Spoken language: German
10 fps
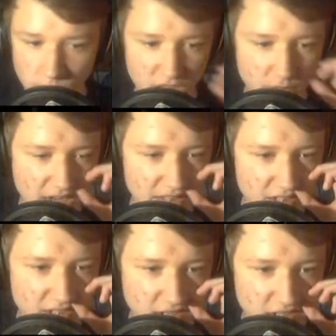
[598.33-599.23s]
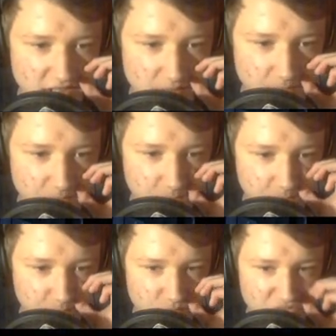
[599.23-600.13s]
Ich mag dich nicht.
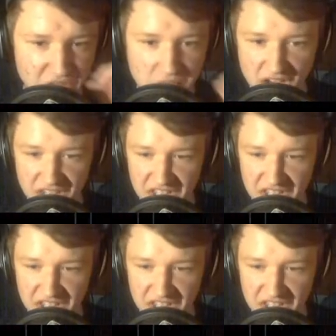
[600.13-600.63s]
Ich mag